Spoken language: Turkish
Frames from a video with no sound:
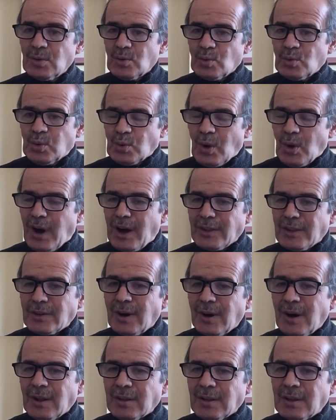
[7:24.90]

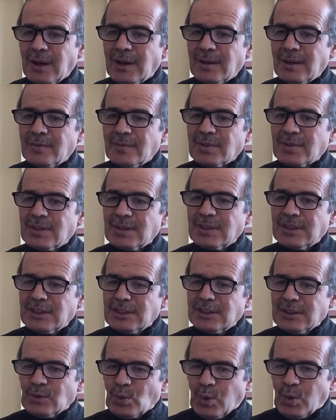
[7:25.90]
Kur'an'ı Allah
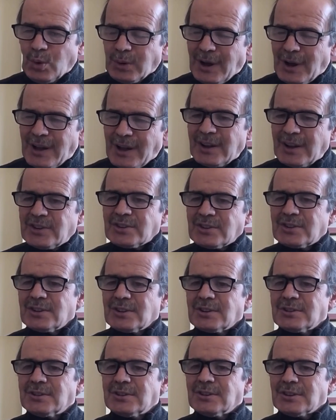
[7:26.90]

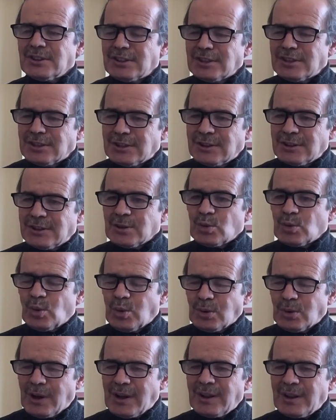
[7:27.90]
kolaylaştırdı, indirdi,
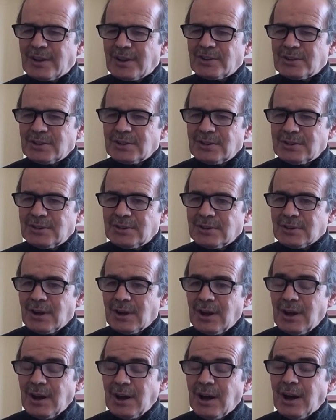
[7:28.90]
kolaylaştırdı.
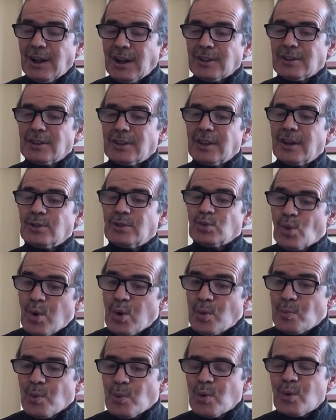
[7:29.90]
Anlayan
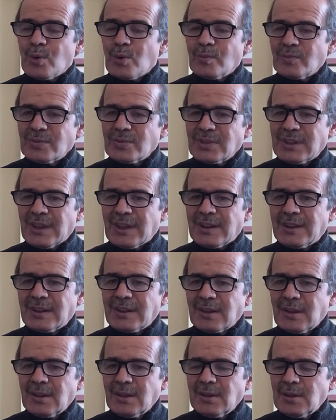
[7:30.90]
yok mu
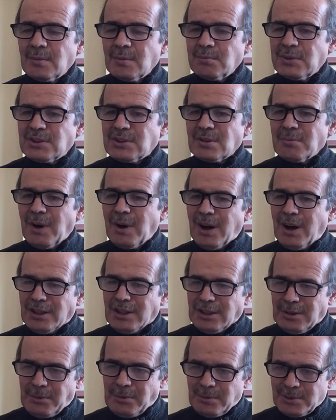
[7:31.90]
diyerek bizim
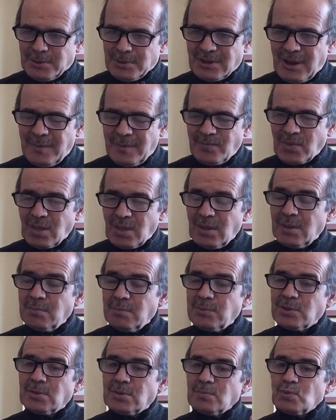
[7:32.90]
anlamamıza,
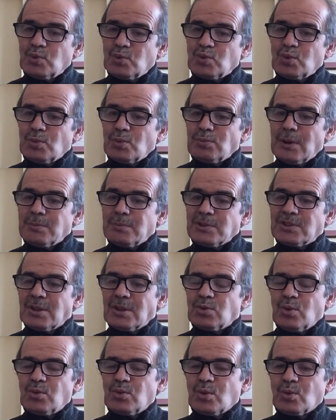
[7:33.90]
bizim
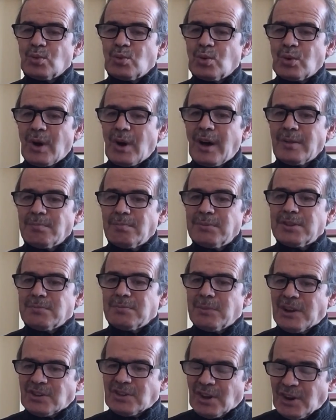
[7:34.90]
düşünmemize dönük Kur'an bir
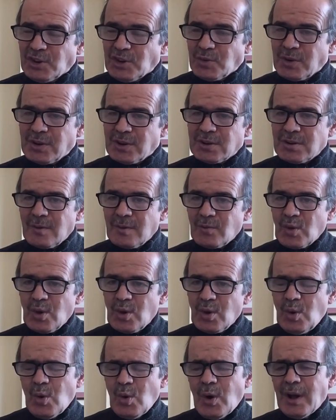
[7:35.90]
mesaj verir.
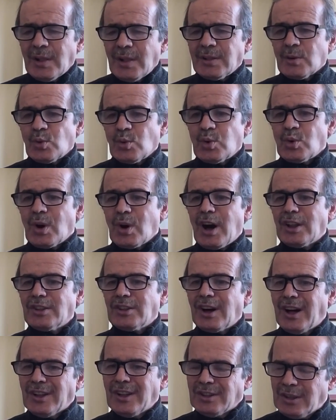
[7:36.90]
O halde
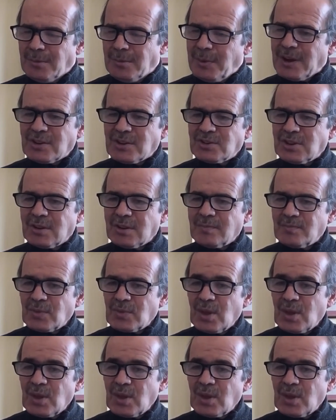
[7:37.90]
Kur'an'ı anlamak için,